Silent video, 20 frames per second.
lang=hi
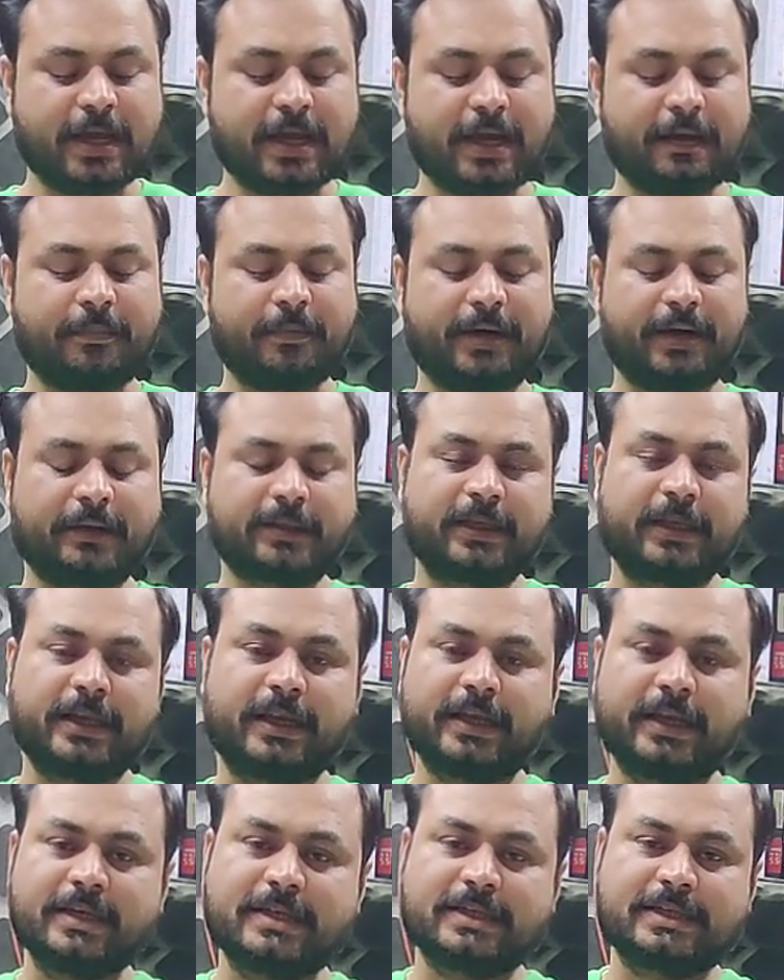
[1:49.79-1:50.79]
अब बात
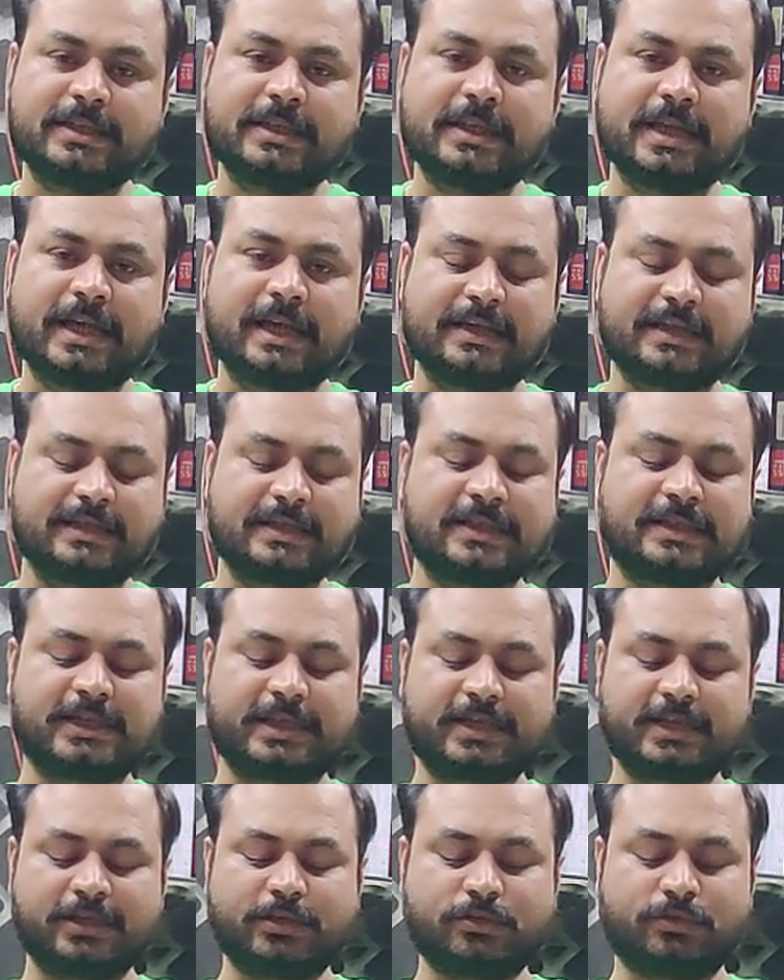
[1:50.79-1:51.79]
करेंगे इसकी एस
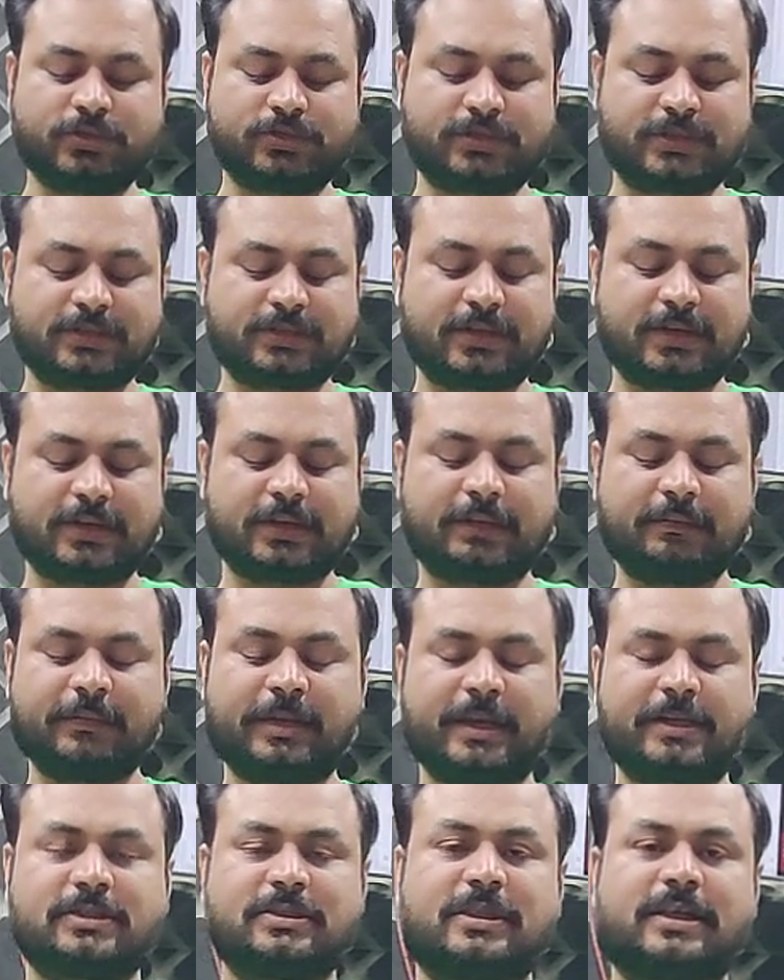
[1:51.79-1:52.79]
की तो इसके साथ हम
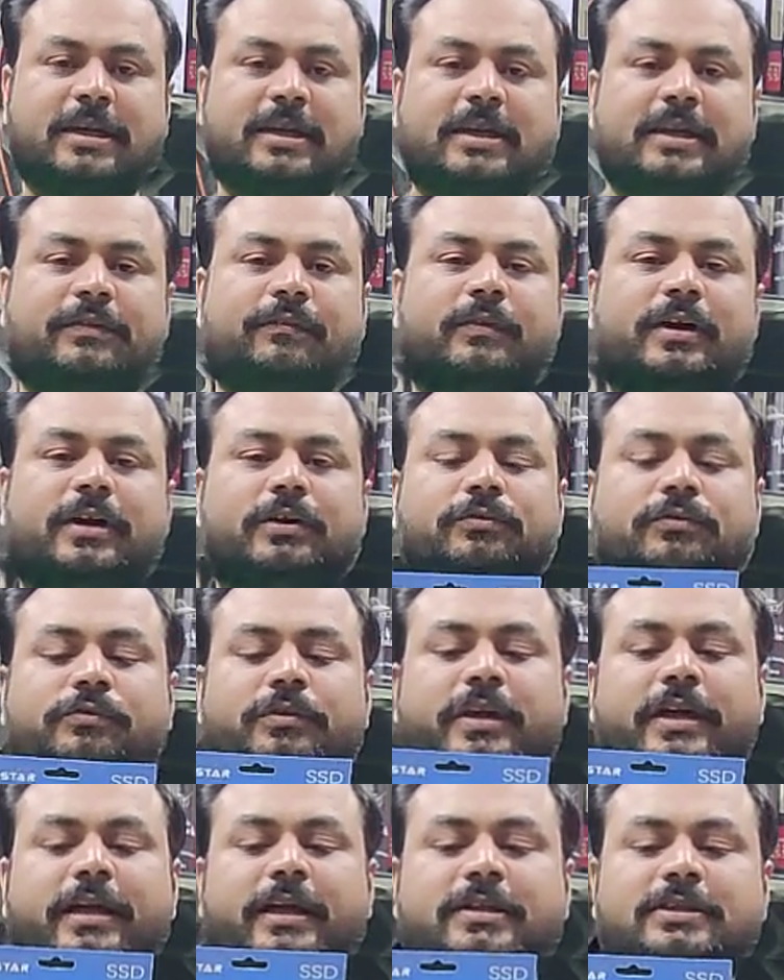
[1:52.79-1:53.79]
एक्स की वन
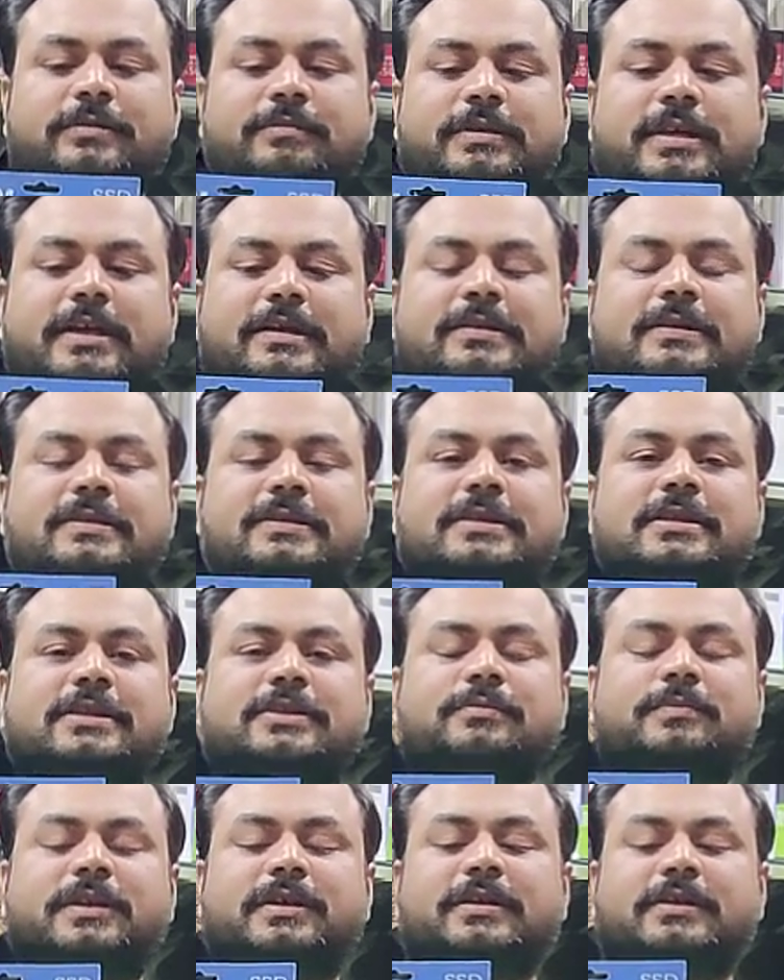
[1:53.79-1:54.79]
टू एट जी बी एस
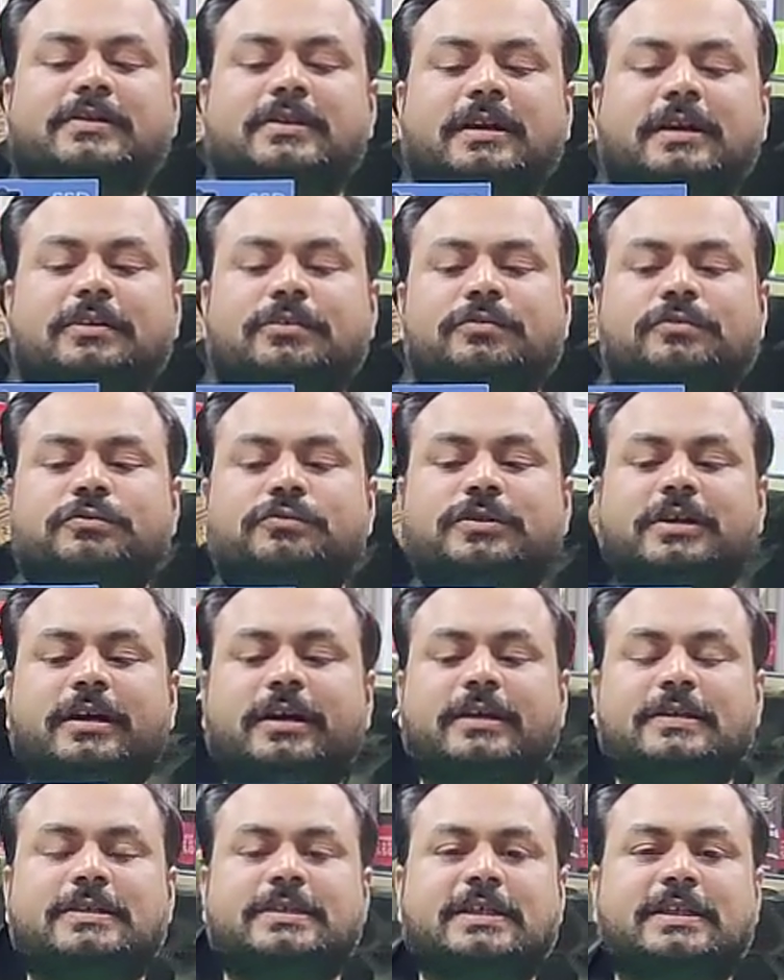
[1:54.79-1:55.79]
स्पीड के साथ यूज़ कर
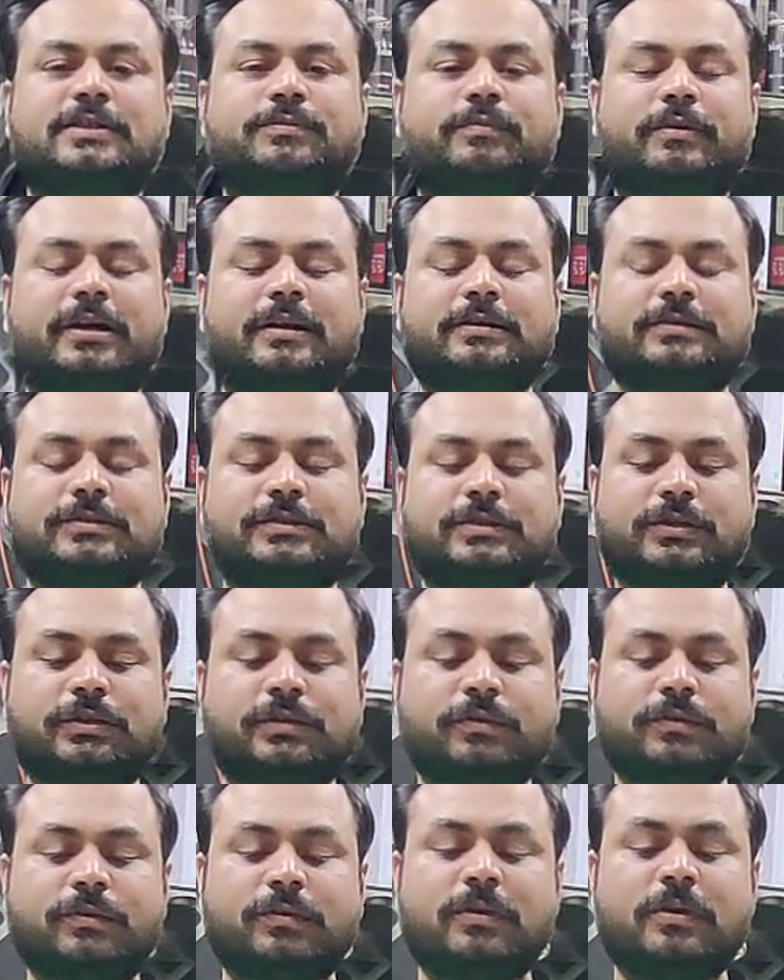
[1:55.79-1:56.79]
रहे हैं सिक्स पॉइंट
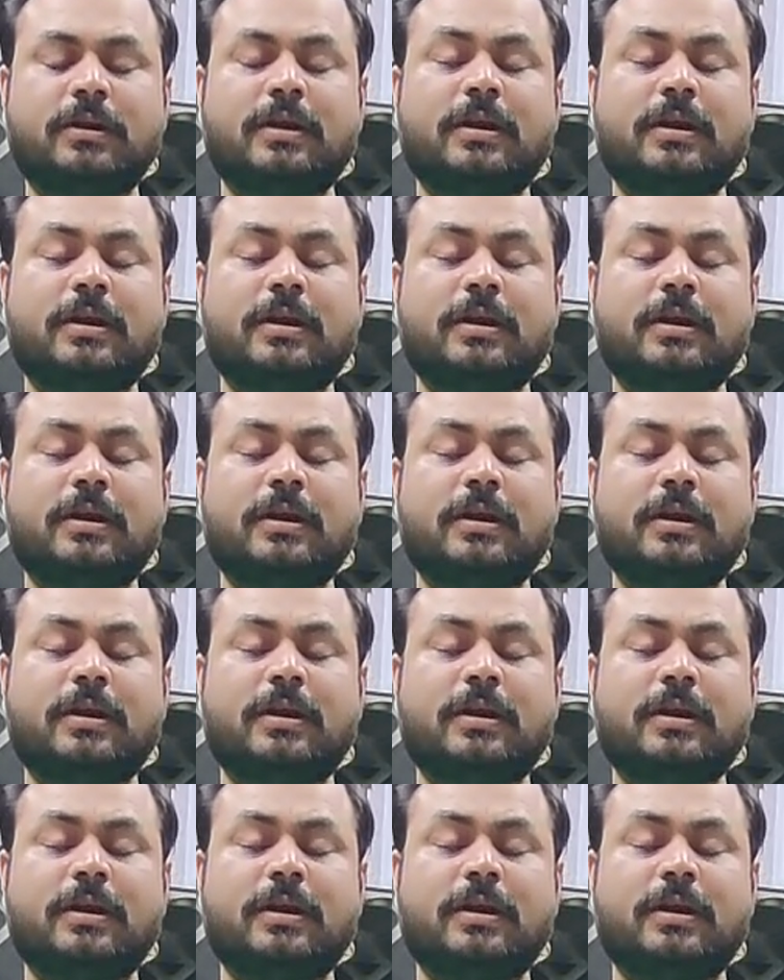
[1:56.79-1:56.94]
जीरो